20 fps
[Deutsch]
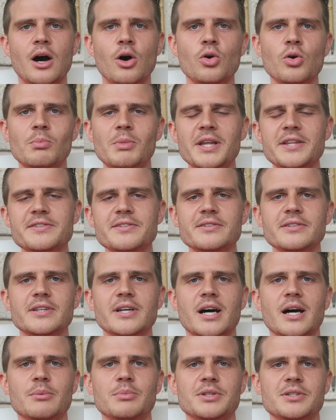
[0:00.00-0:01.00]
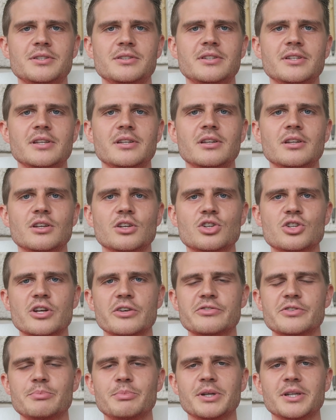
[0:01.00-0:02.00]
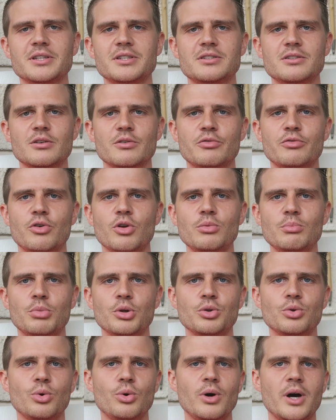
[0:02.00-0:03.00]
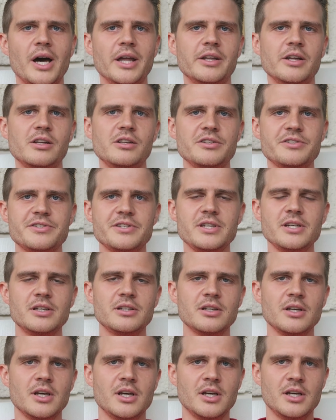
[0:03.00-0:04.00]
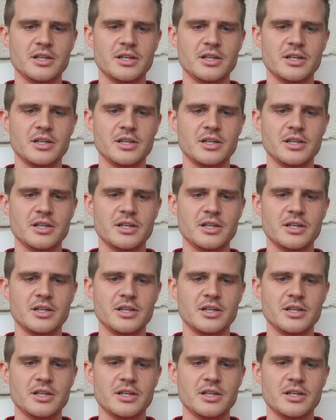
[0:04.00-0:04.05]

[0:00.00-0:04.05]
Auch im letzten Jahr habe ich den Geschäftsbericht von Bondora analysiert.